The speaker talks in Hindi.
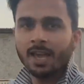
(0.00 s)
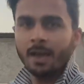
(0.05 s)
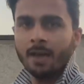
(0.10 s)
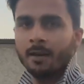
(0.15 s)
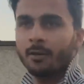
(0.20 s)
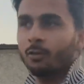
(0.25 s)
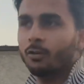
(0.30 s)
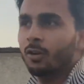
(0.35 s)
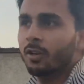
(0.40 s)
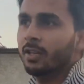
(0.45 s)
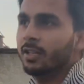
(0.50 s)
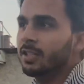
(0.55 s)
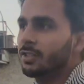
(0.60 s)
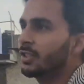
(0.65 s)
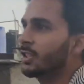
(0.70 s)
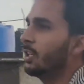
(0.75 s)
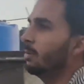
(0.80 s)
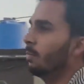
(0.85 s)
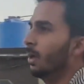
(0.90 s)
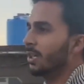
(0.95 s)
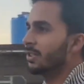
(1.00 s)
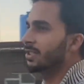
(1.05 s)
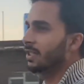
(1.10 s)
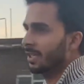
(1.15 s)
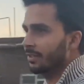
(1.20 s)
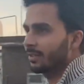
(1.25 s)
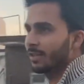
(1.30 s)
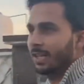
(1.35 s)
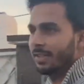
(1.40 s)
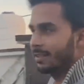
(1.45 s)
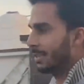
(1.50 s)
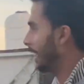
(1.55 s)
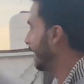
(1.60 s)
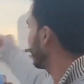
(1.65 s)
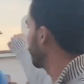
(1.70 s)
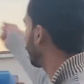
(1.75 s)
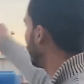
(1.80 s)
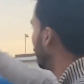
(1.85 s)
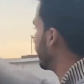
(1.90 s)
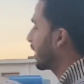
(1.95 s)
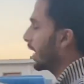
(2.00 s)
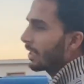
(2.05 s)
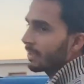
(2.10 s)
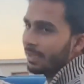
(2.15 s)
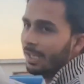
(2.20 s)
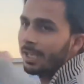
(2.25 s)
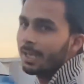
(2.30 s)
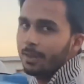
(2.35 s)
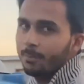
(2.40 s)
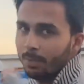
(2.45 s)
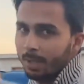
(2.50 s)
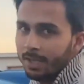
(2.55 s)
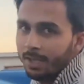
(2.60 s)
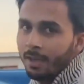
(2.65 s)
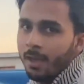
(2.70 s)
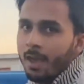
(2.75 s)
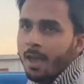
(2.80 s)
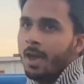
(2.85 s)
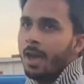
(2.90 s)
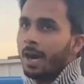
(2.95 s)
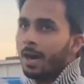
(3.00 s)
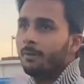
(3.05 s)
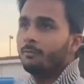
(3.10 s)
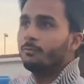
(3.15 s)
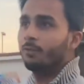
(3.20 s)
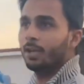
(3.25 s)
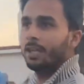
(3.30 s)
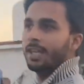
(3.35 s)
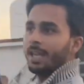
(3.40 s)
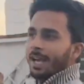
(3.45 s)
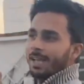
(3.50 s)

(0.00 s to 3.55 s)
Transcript: हैं और इसकी बस करते हैं ज़रा इसको बताते हैं कि भाई हम वही